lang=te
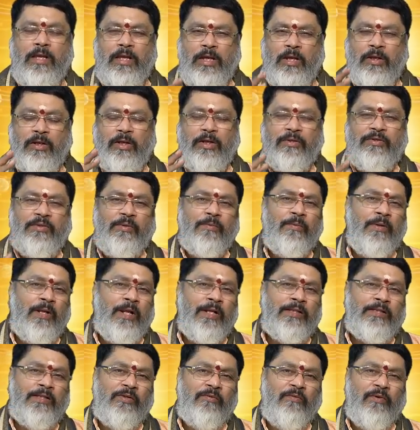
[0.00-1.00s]
ఈ
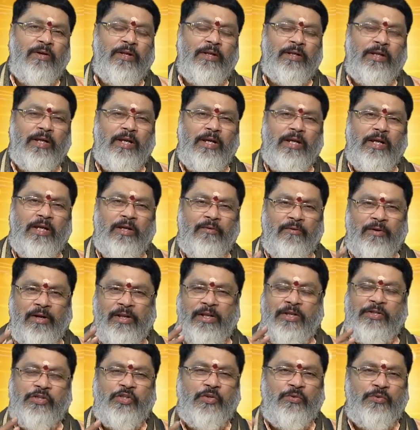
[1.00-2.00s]
సింహరాశి వారికి ఇటువంటి
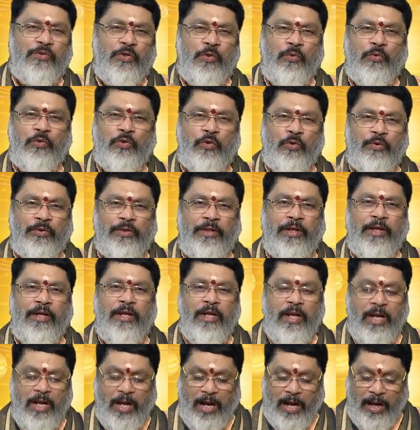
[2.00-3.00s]
నష్టం జరుగుతోంది
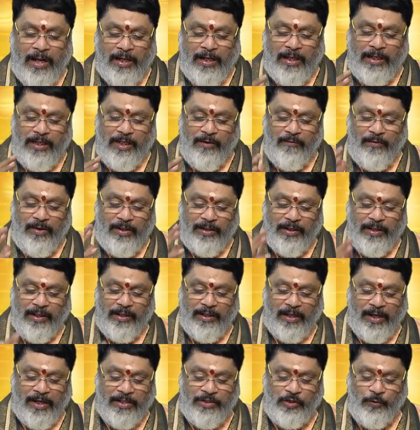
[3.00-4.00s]
అలాగే వాళ్ళకి
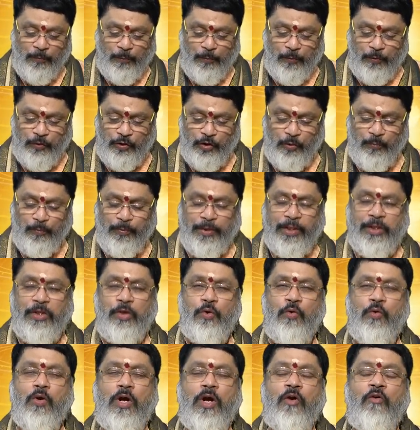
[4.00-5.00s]
రాజపూజ్యం
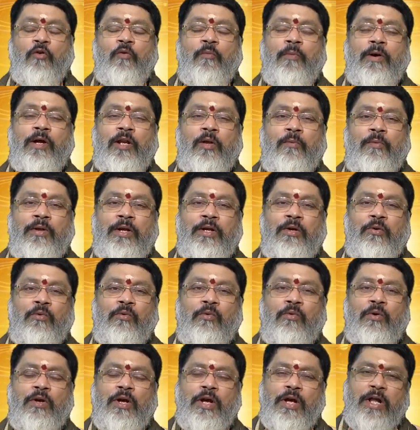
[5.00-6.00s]
రెండు అవమానం రెండు
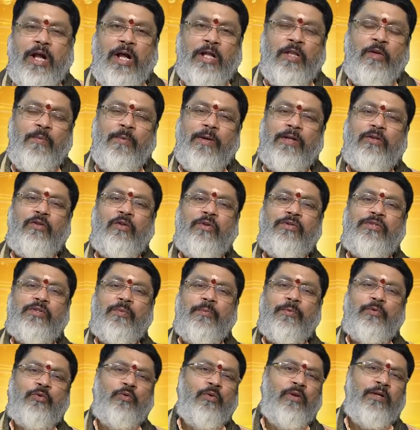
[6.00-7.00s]
అది మాత్రం
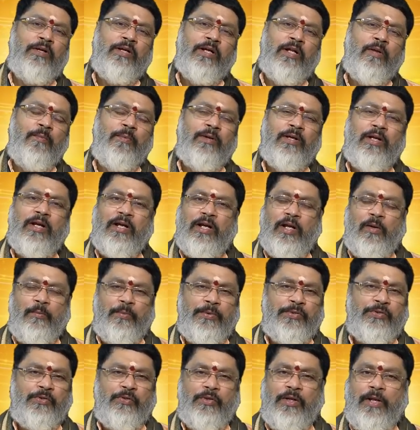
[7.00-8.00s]
సమతుల్యంగా మనకి
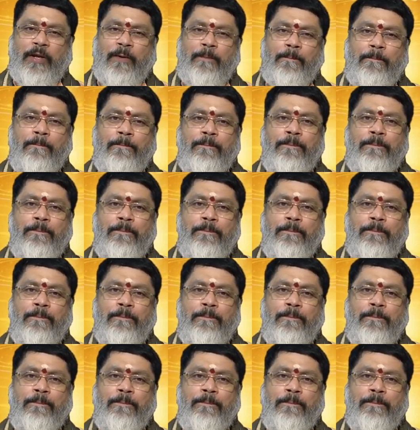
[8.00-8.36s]
కనిపిస్తున్నాయి